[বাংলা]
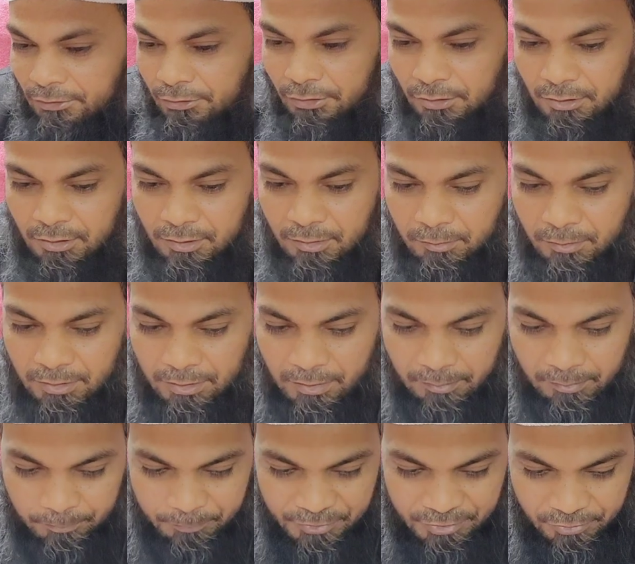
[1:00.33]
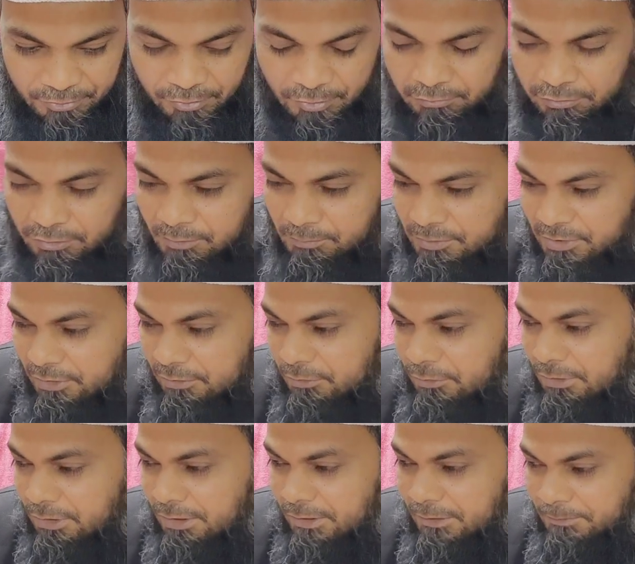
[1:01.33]
তো প্রিয় দর্শক বিশেষ
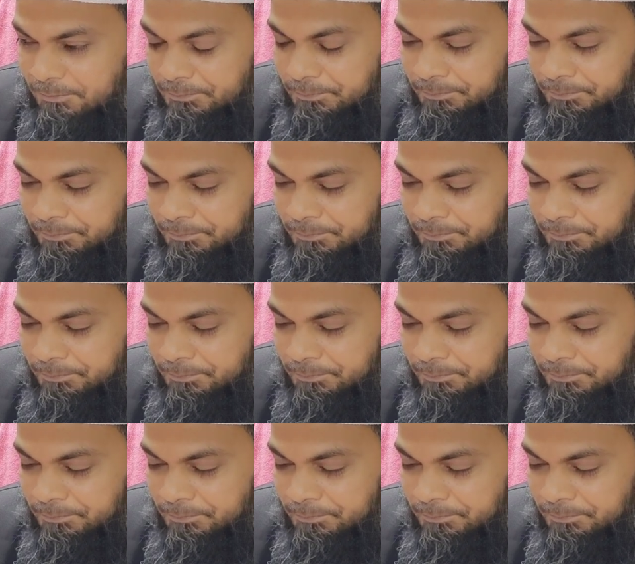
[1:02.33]
করে